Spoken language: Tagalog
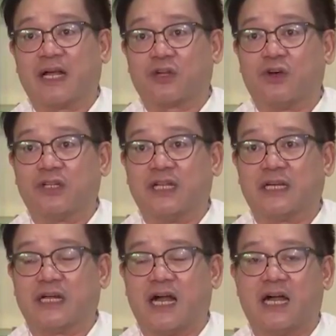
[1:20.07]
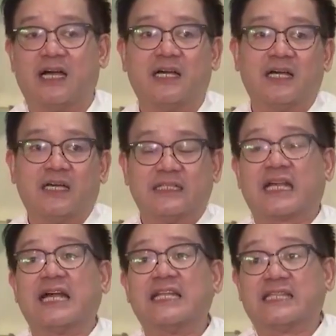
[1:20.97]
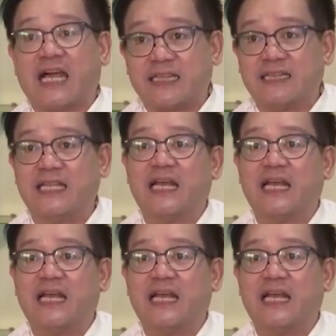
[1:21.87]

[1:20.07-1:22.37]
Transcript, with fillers: na magkaroon ng uh, dekalidad